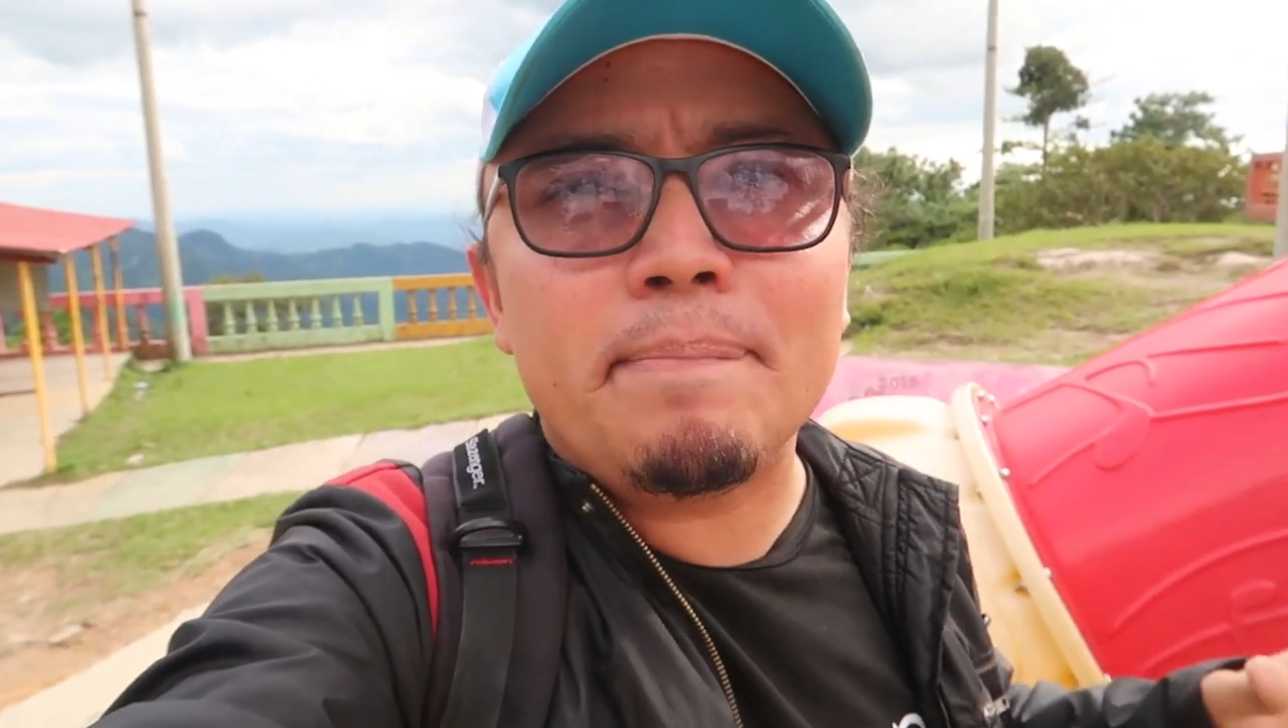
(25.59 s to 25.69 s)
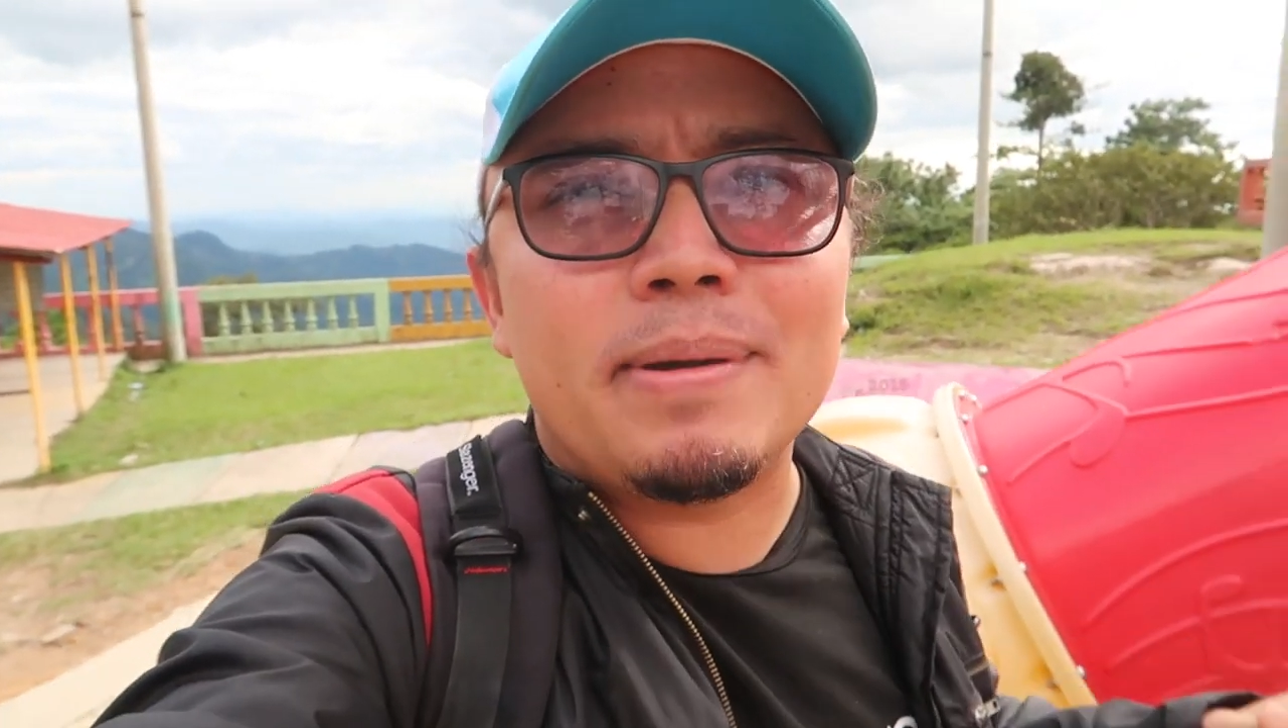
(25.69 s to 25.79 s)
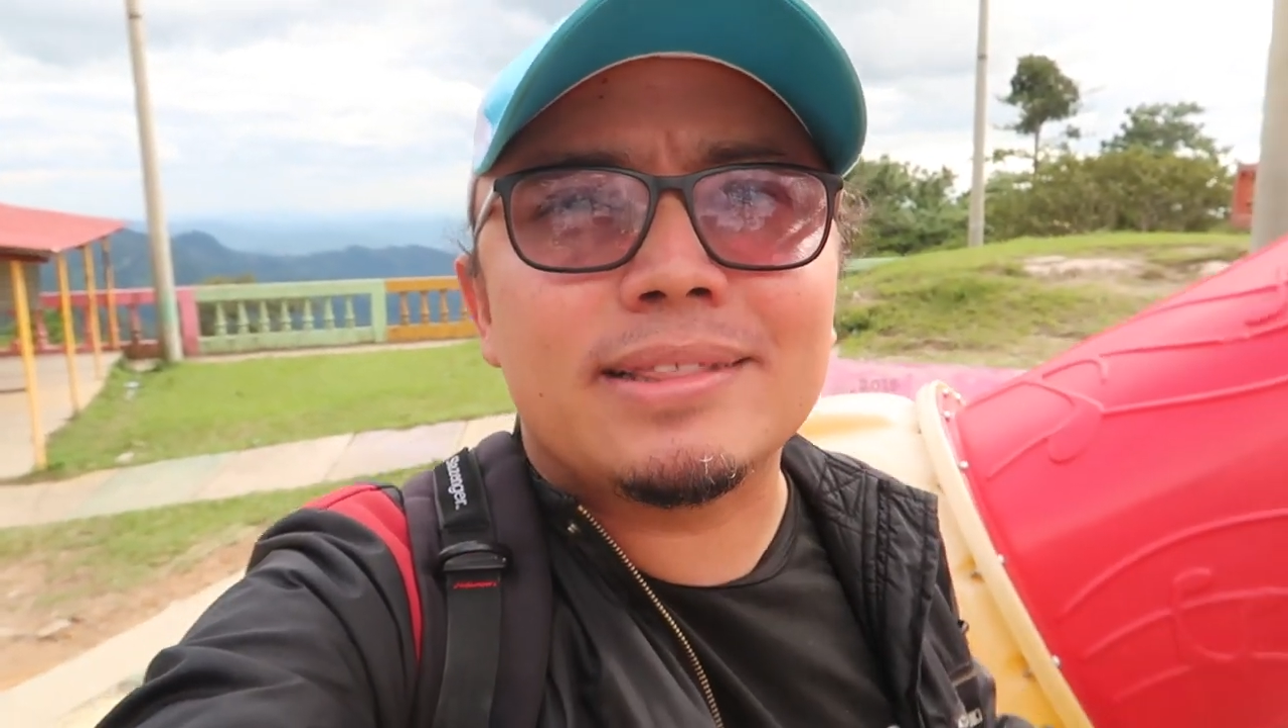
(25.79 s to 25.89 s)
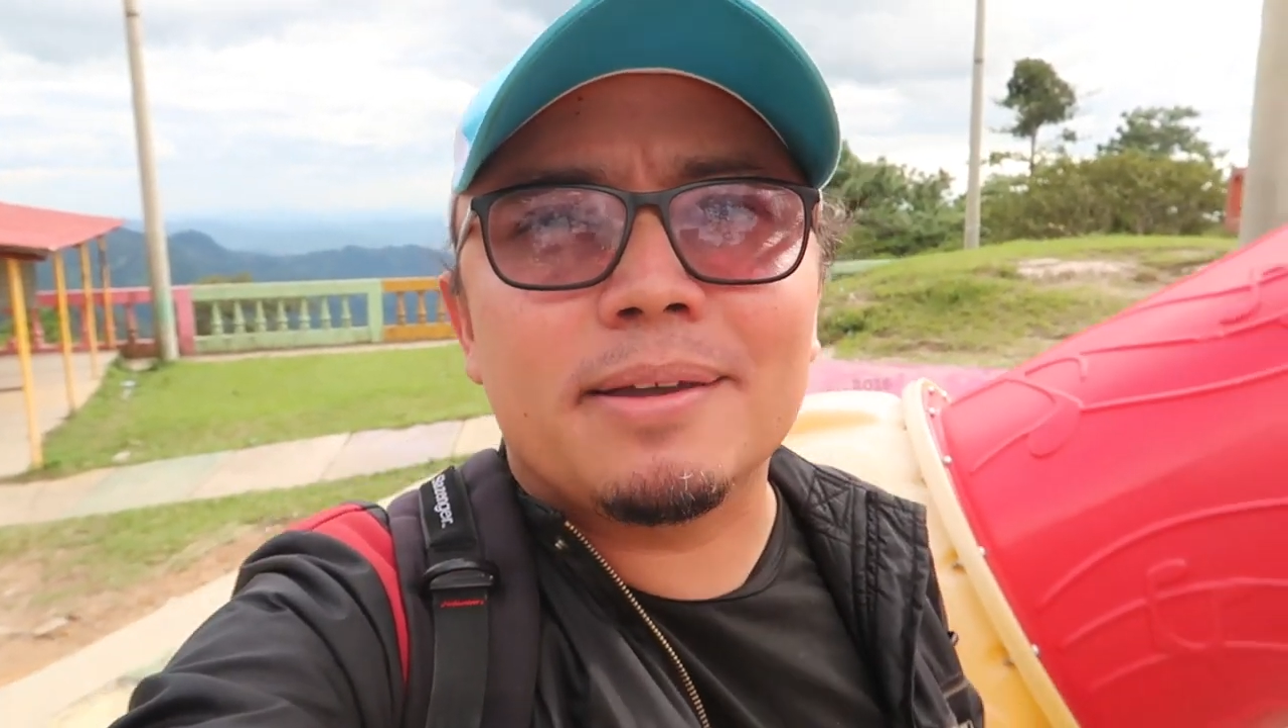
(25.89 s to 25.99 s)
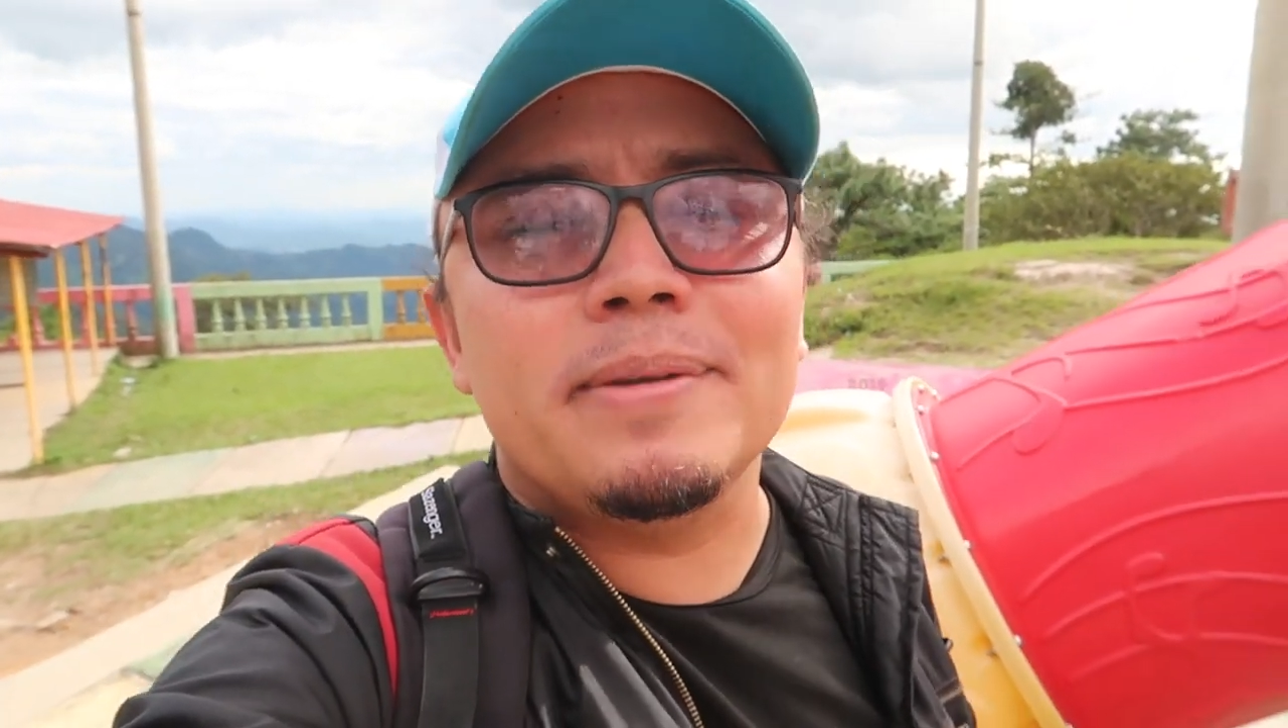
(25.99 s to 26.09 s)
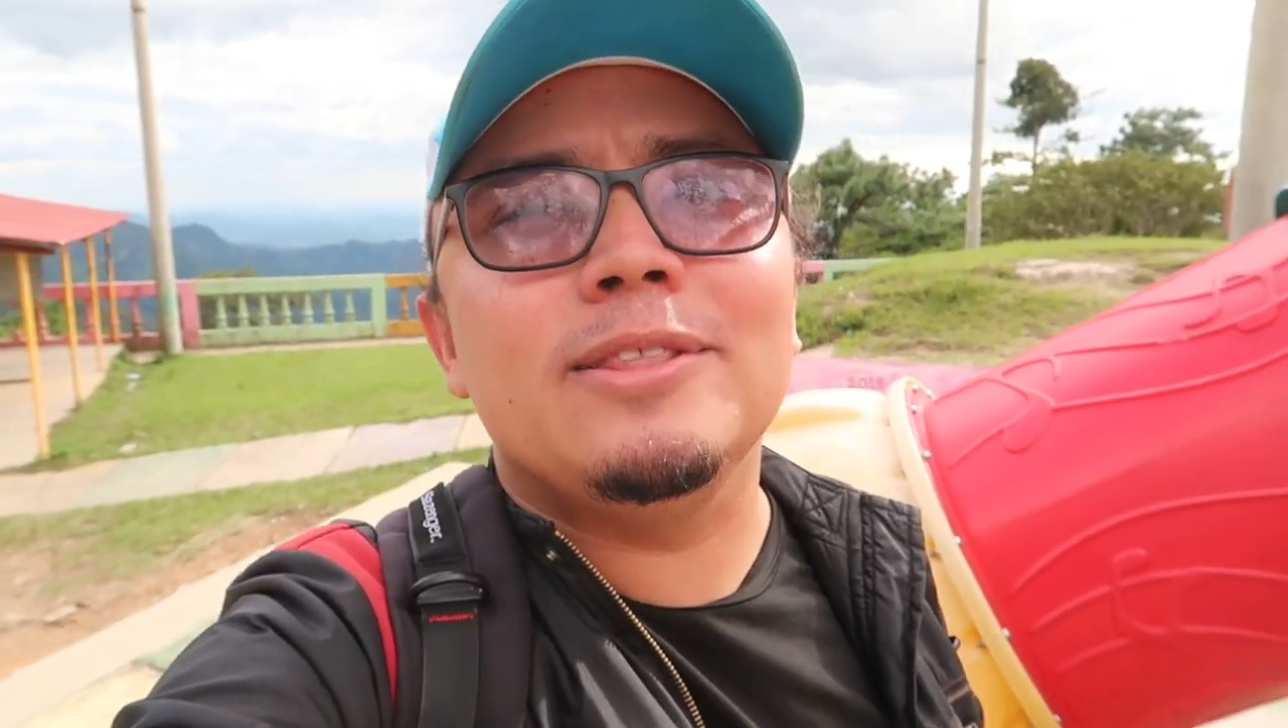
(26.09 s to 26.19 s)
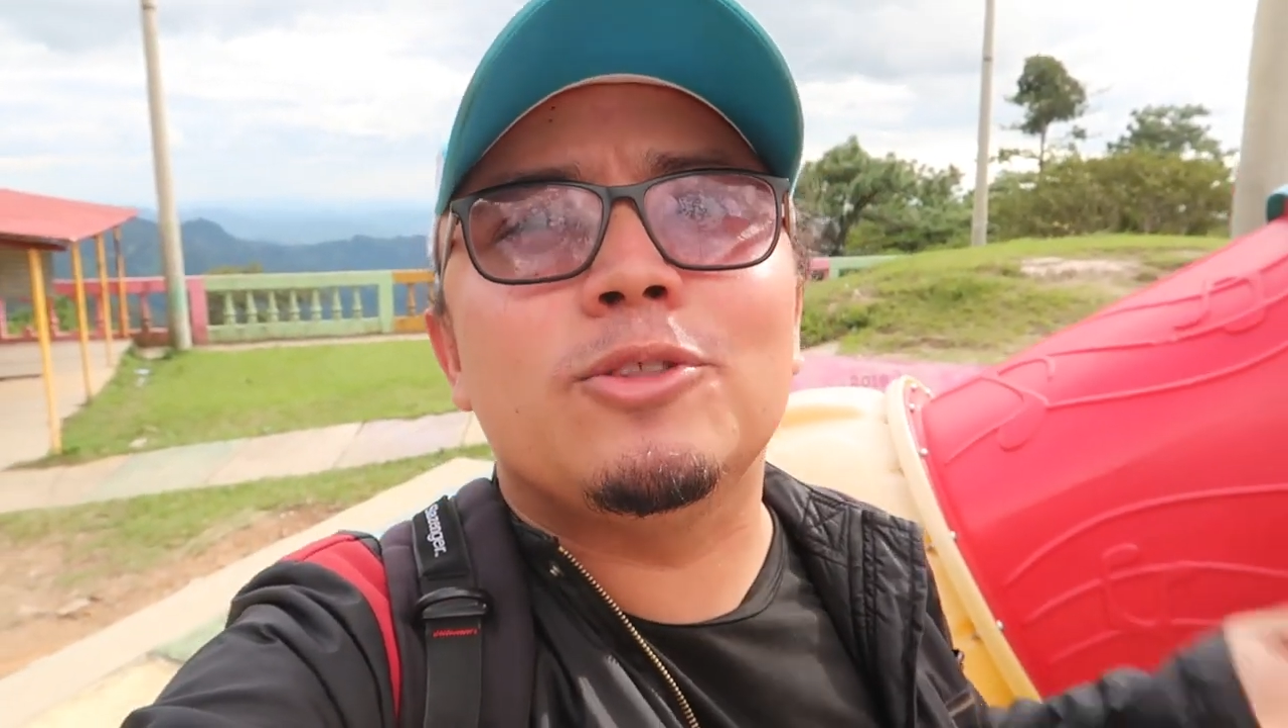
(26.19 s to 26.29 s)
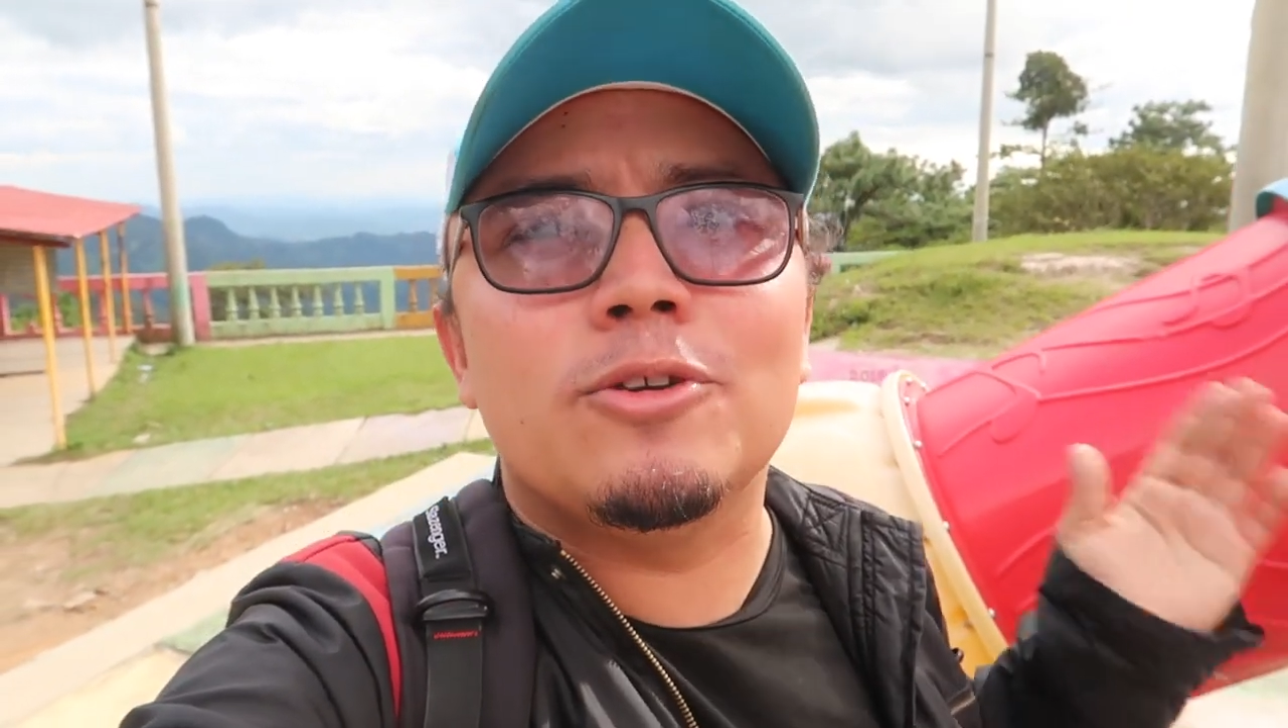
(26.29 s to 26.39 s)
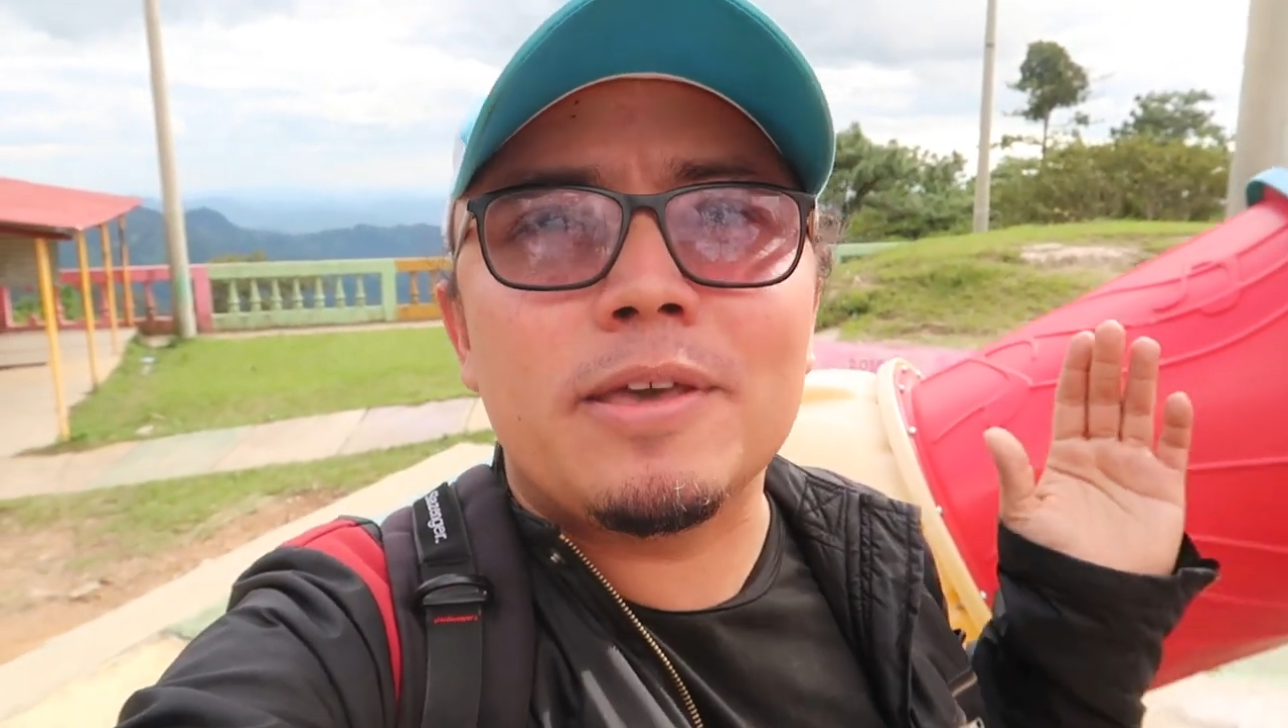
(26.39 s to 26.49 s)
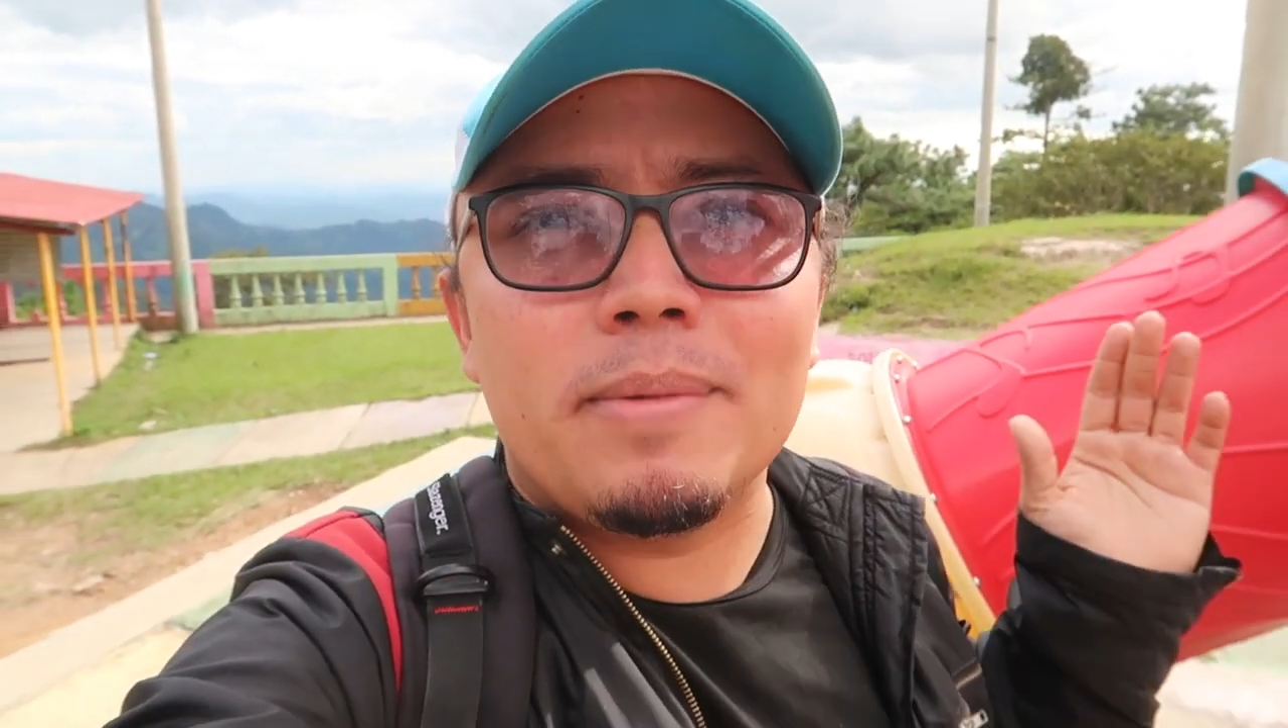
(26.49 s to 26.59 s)

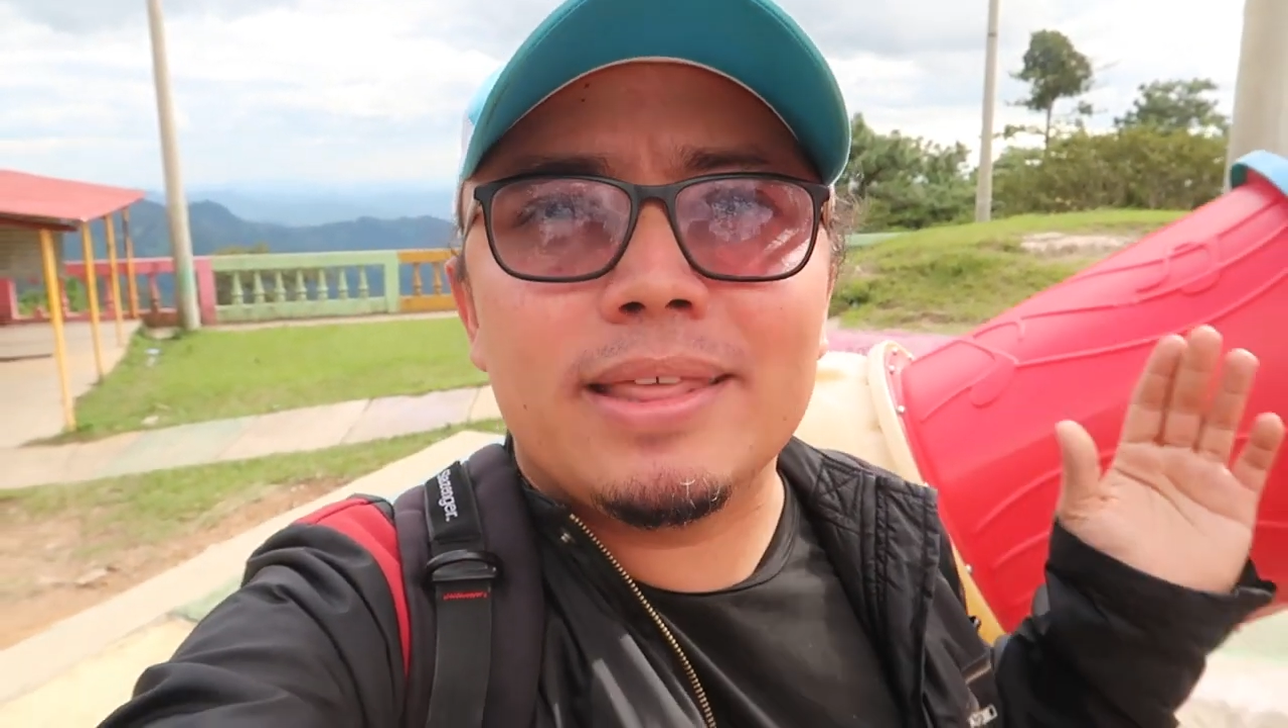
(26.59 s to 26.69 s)
departamento de